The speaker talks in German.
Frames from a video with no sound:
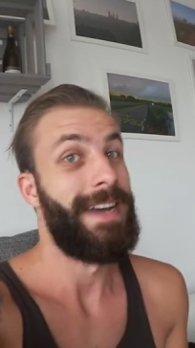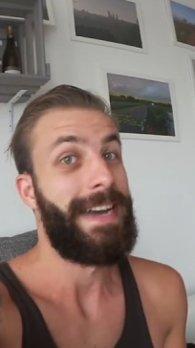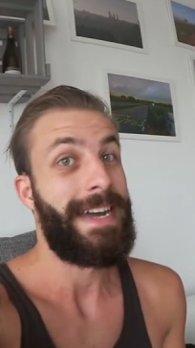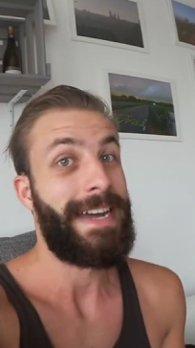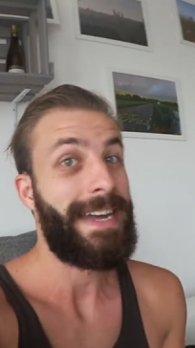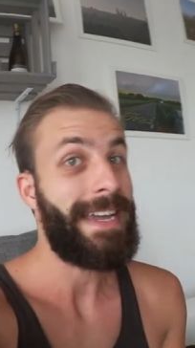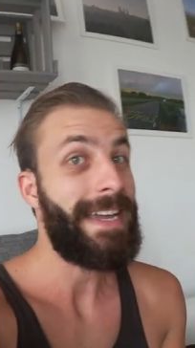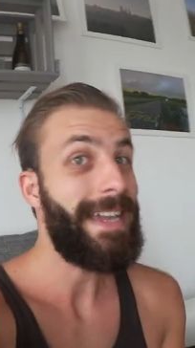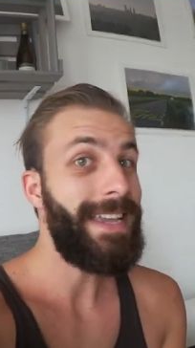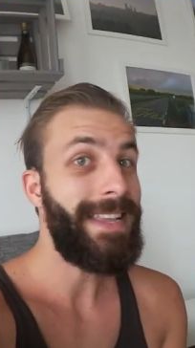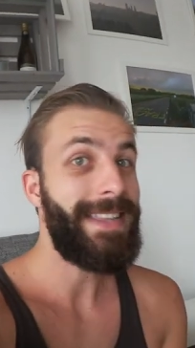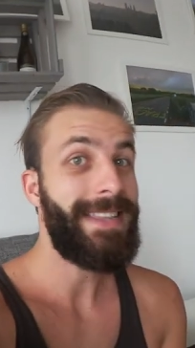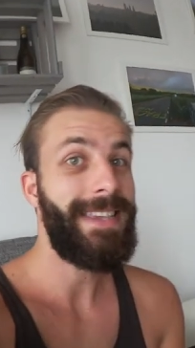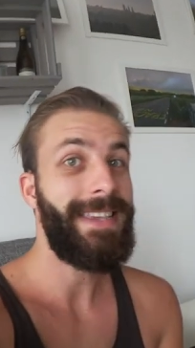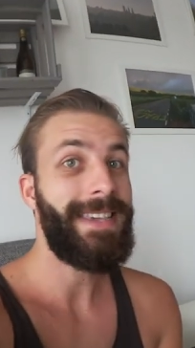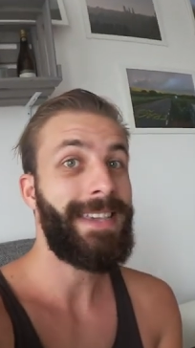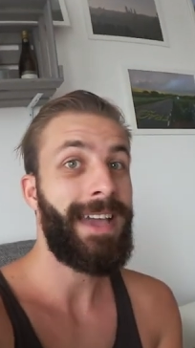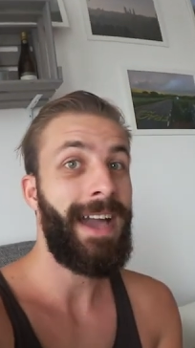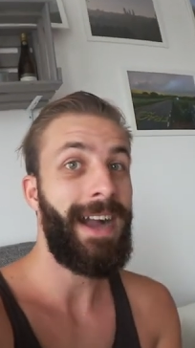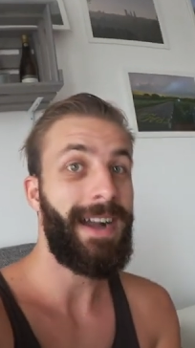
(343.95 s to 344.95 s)

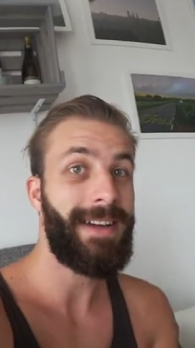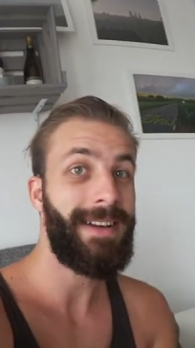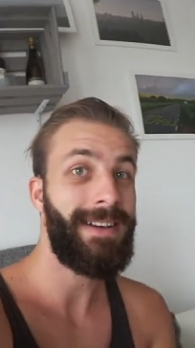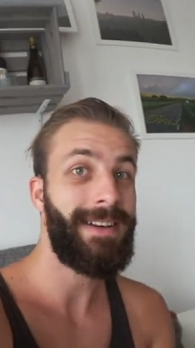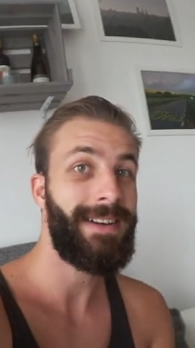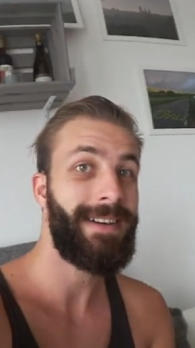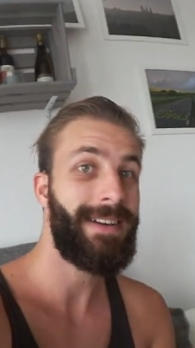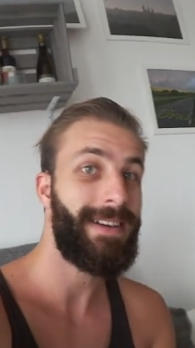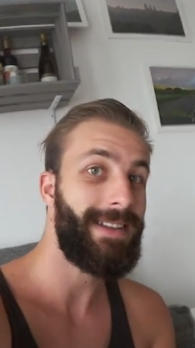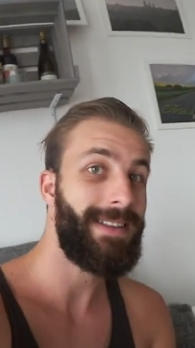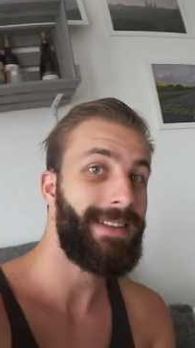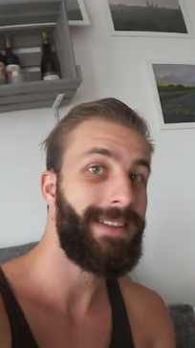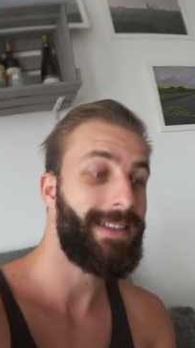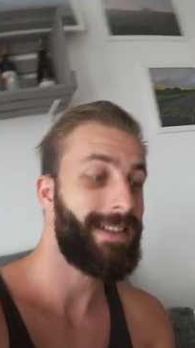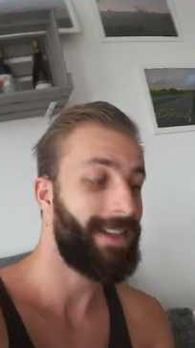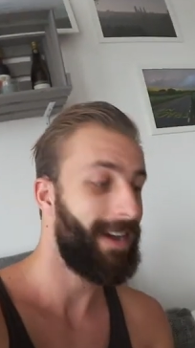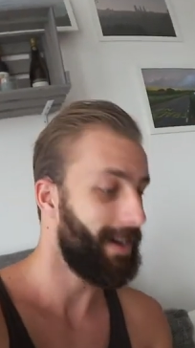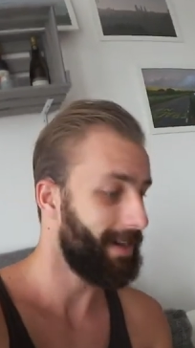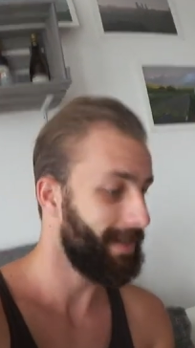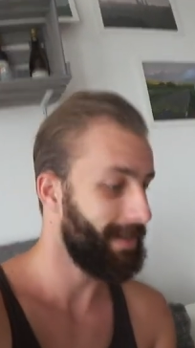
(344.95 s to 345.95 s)
Richtig kacke,
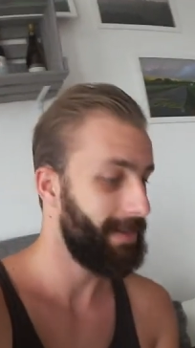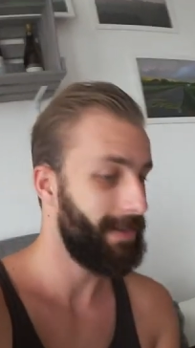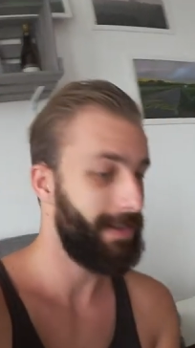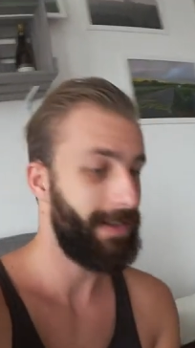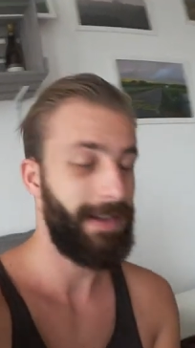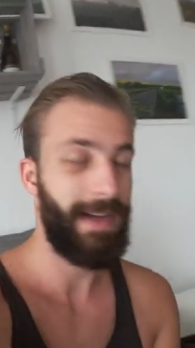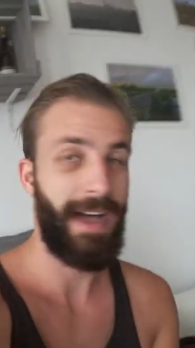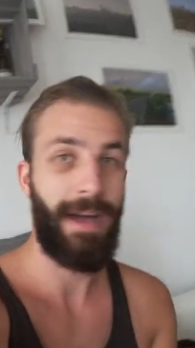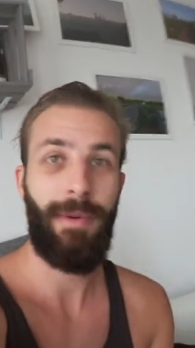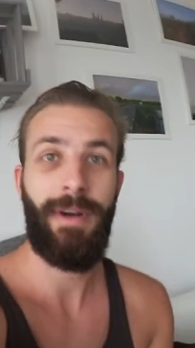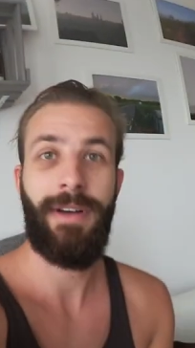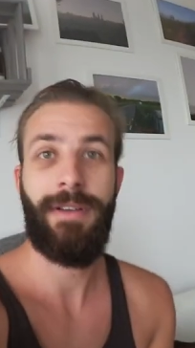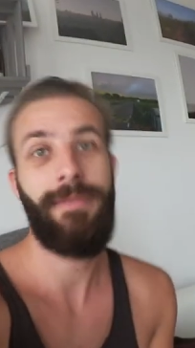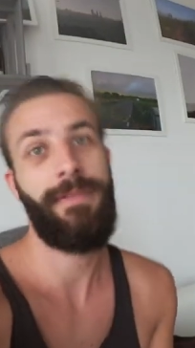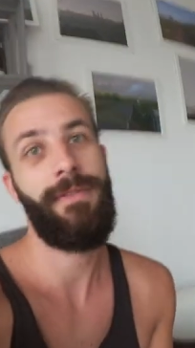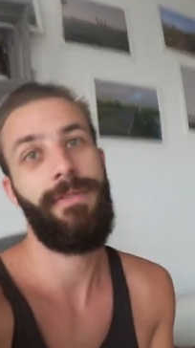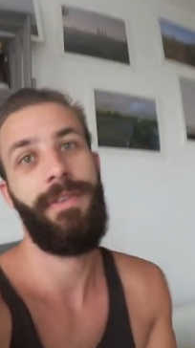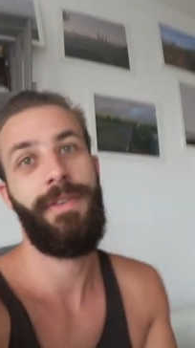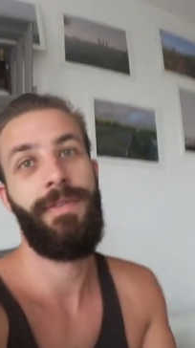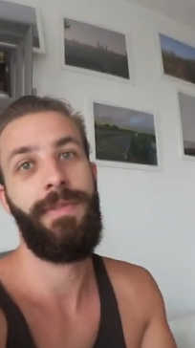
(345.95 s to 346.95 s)
richtig kacke, aber
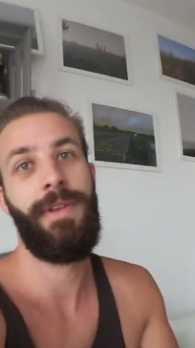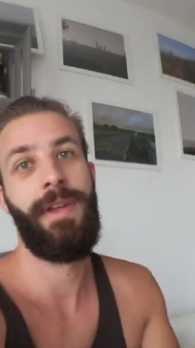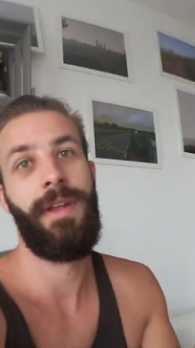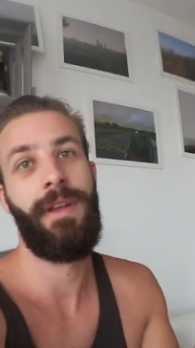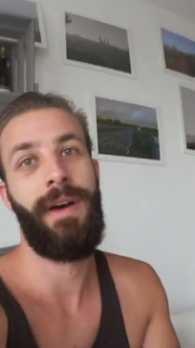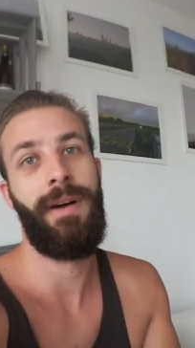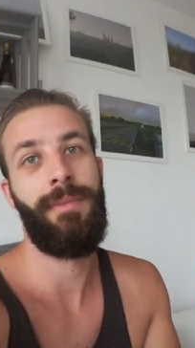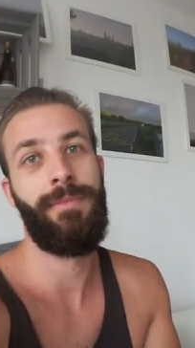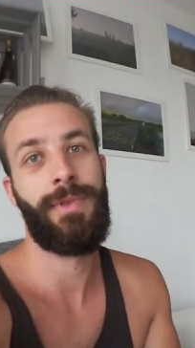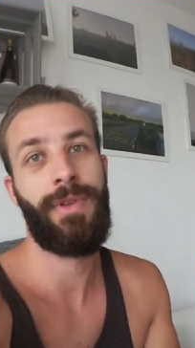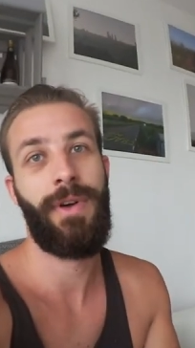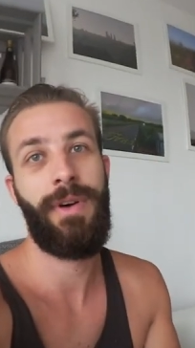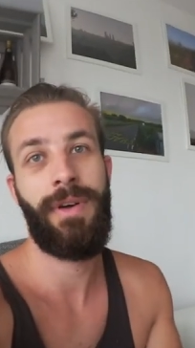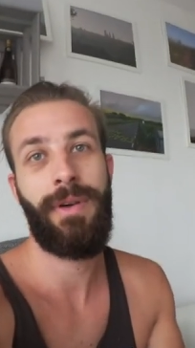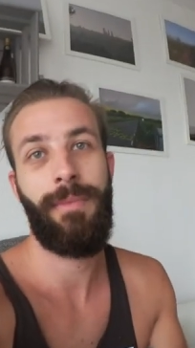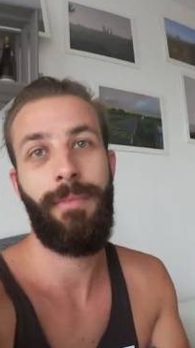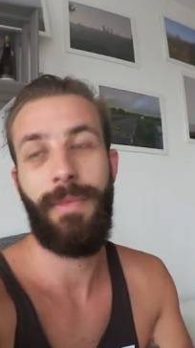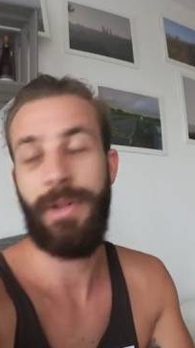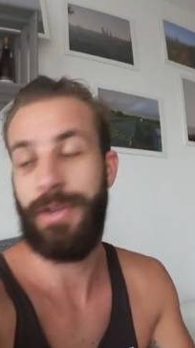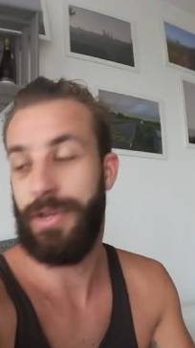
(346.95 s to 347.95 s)
wird wieder ein
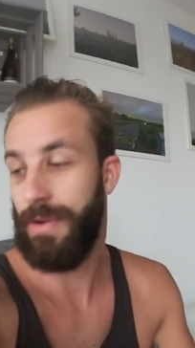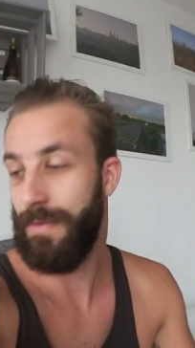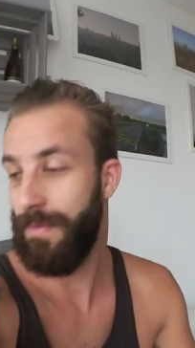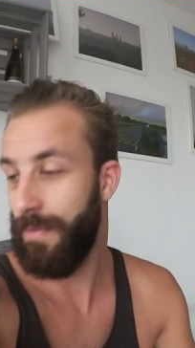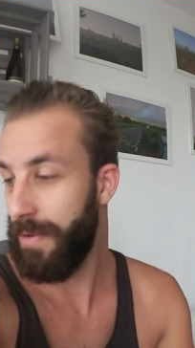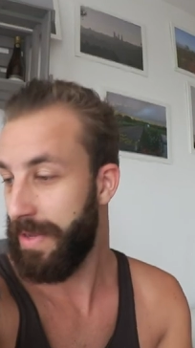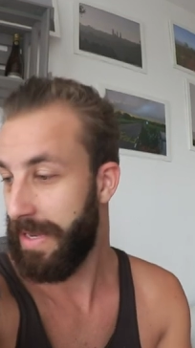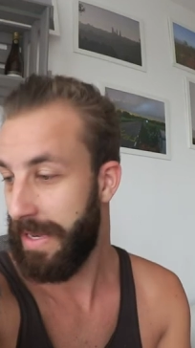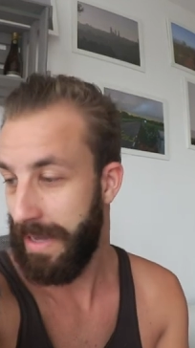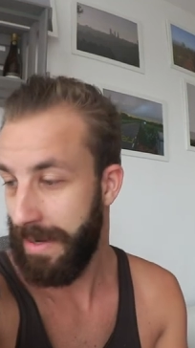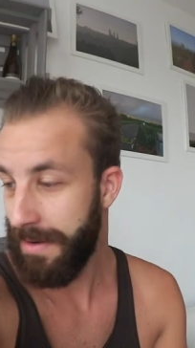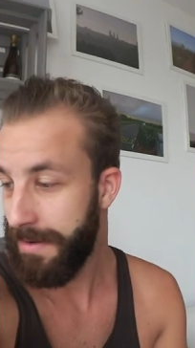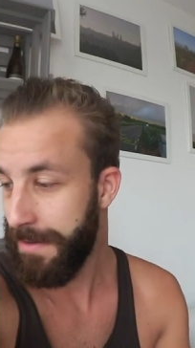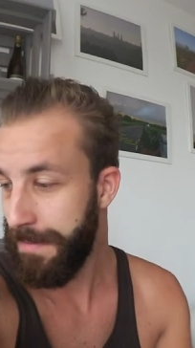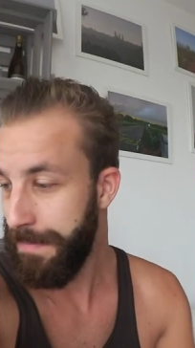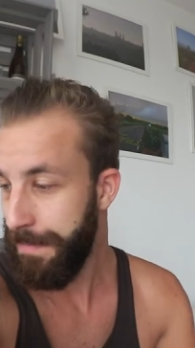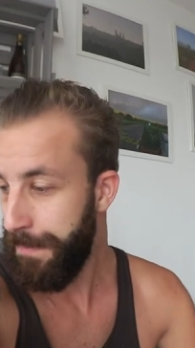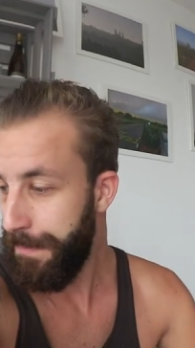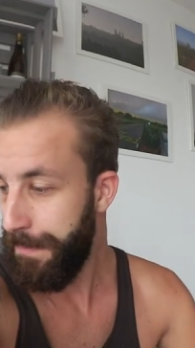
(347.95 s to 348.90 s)
Abenteuer. Mal schauen, wo ich lande.